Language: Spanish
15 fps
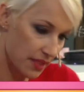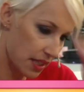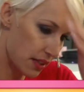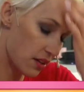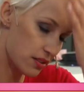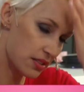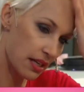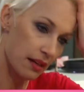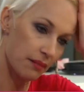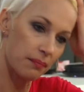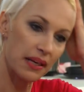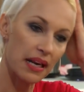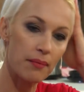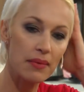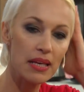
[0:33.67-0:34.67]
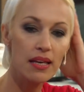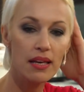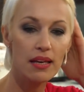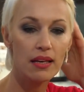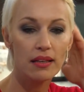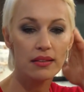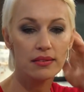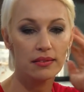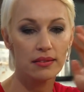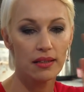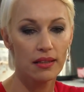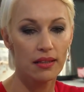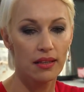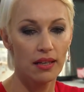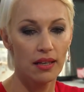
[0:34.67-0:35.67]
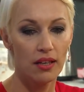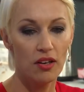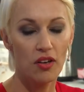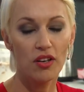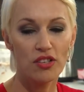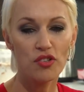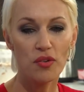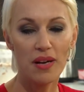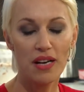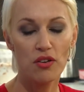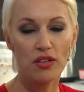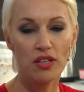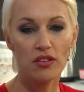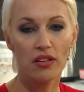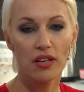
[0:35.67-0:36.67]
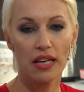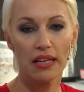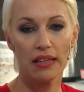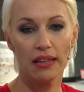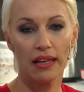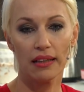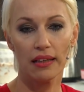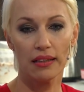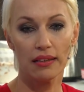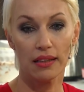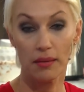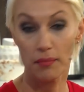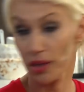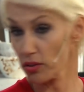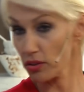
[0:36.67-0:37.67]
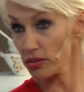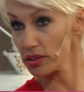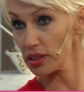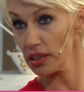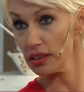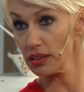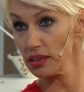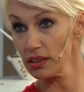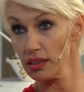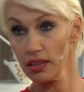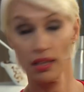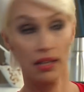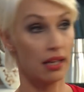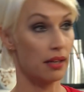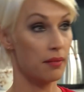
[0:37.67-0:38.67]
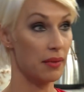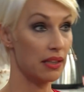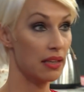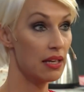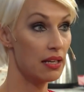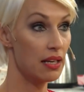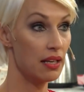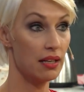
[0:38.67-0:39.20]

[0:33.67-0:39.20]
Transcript: o sea, para mí es. Lo que yo valoro es la gente que me conoce, la que me quiere,